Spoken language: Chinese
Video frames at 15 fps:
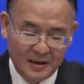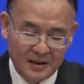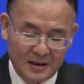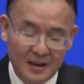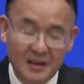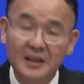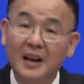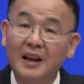
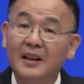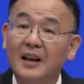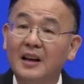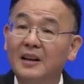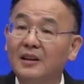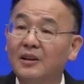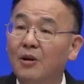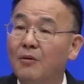今年呢
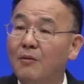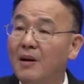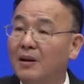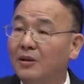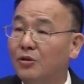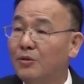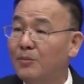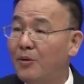有
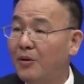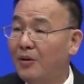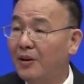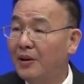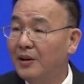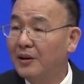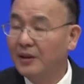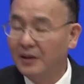望突
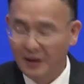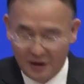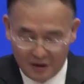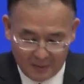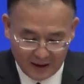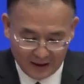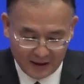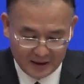破六
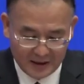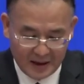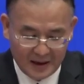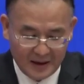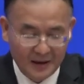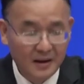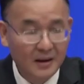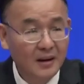百亿件。